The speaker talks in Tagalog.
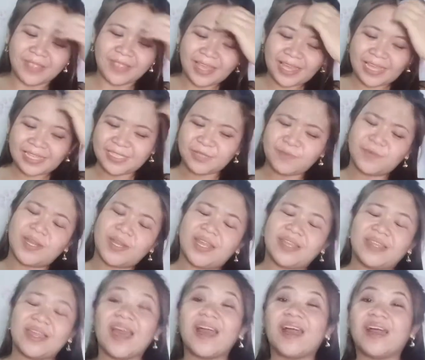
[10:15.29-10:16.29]
Kasi
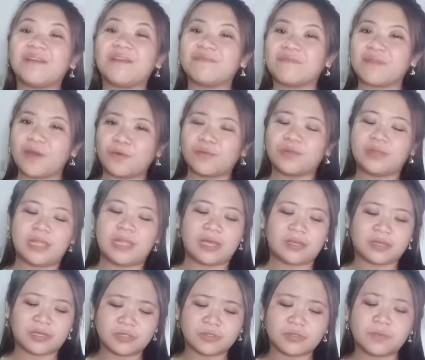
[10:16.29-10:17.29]
wala, nakaka-fraud
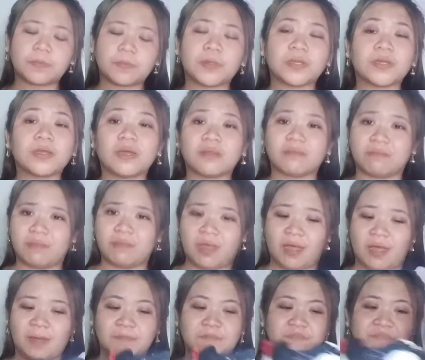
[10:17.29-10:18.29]
lang na super
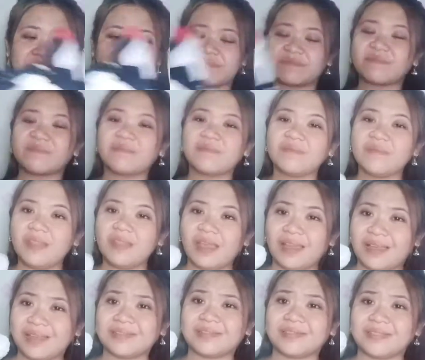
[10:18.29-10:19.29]
ganda.
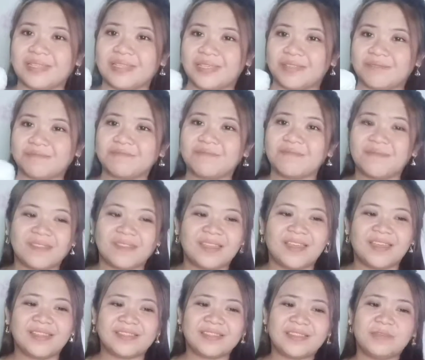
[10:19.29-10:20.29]
As in,
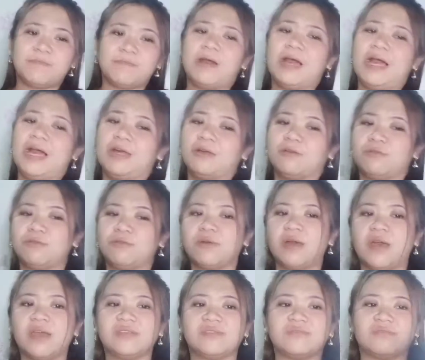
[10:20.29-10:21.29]
'di ba? Oh
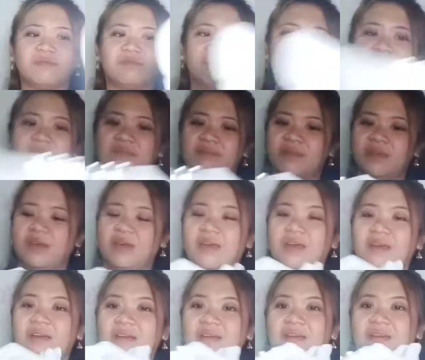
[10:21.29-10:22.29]
guys, oh.
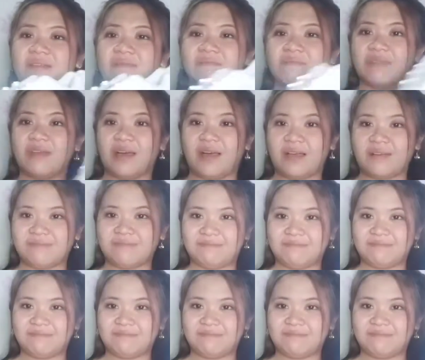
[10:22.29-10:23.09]
Ganda.